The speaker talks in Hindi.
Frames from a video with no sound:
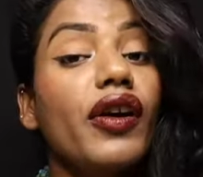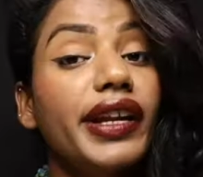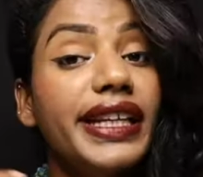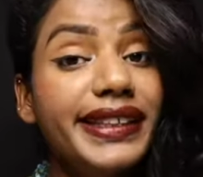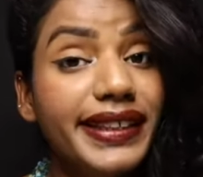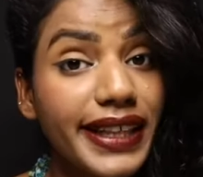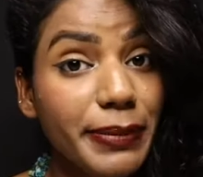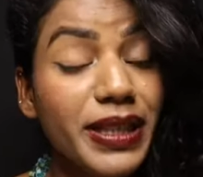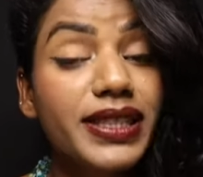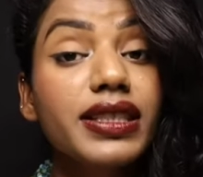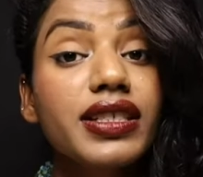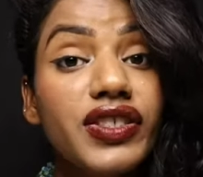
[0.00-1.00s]
और इंटरनेट
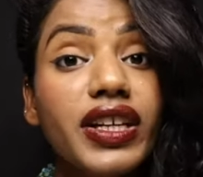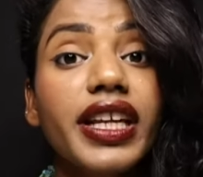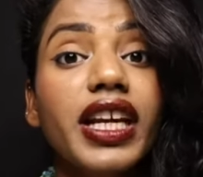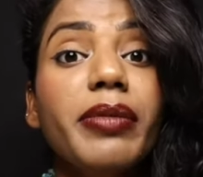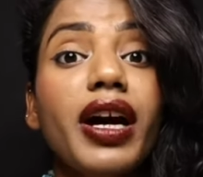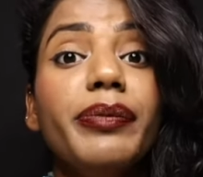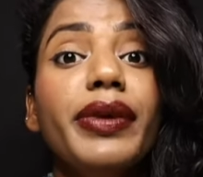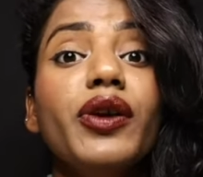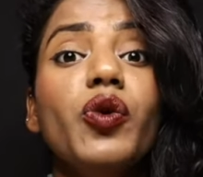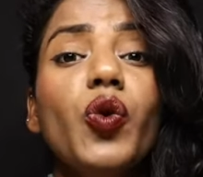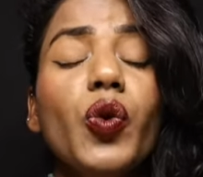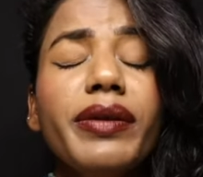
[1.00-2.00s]
पे सर्च करने के बाद भी
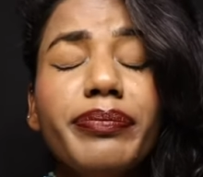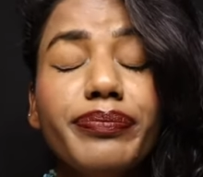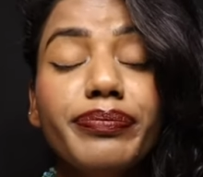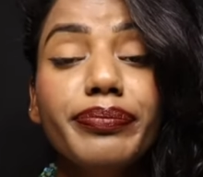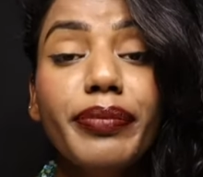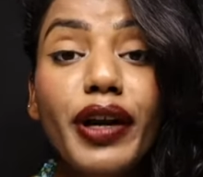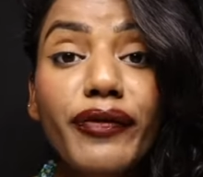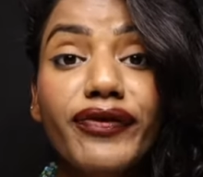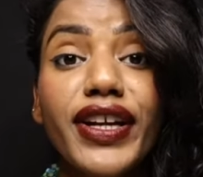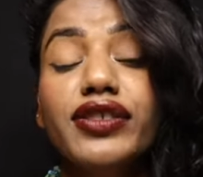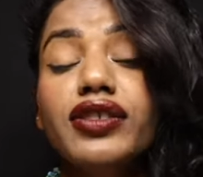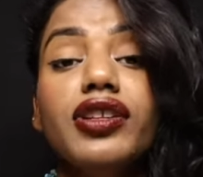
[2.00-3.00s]
कोई
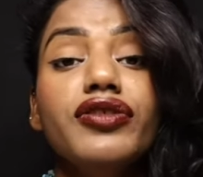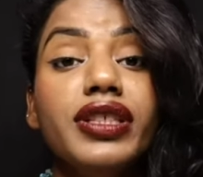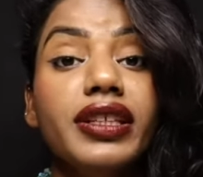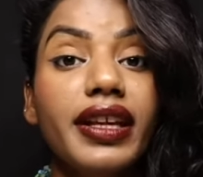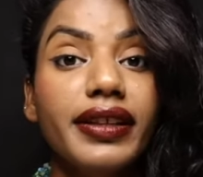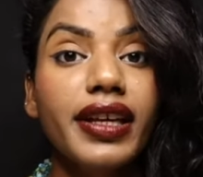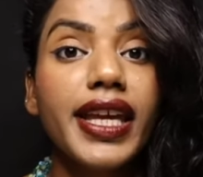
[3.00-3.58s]
परफेक्ट सोल्यूशन नहीं